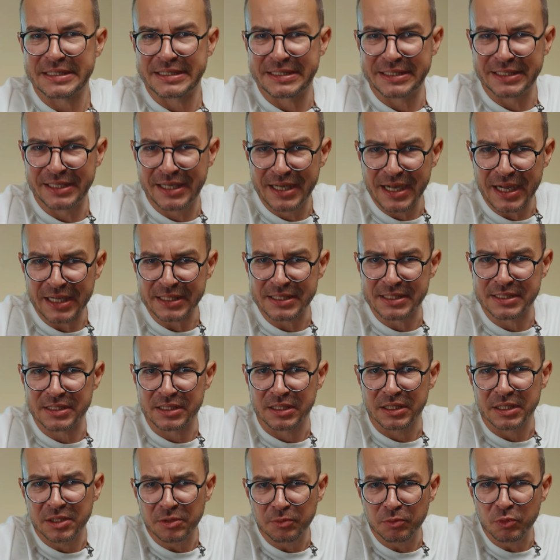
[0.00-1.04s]
тягаться
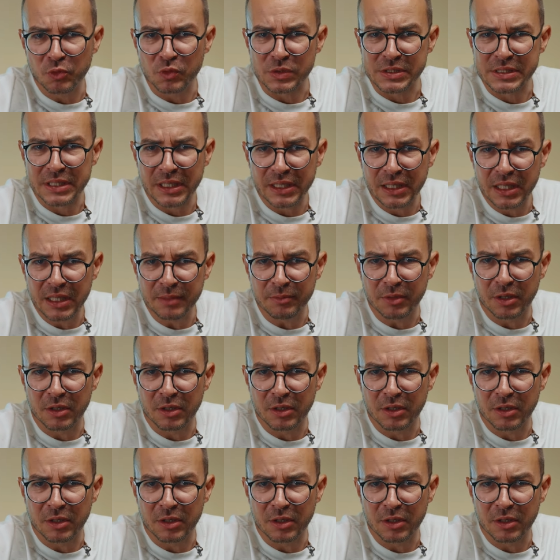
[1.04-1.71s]
ему с таким